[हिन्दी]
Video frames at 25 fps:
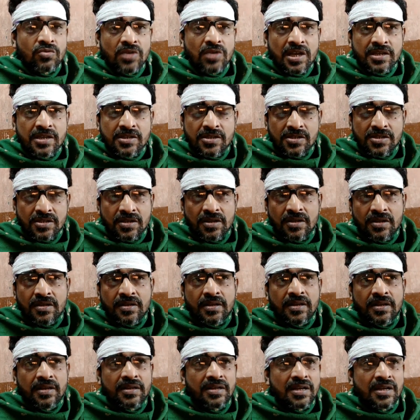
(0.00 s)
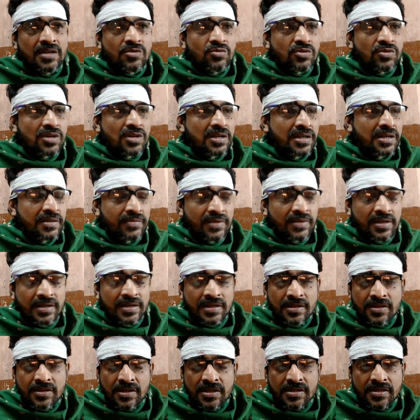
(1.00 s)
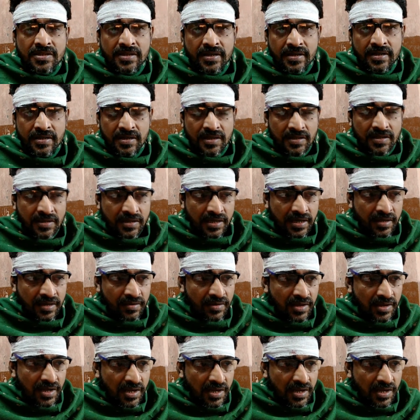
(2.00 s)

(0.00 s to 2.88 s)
डाइजेस्ट कर रहे हैं या उसका लीवर इंटेस्टाइन कितना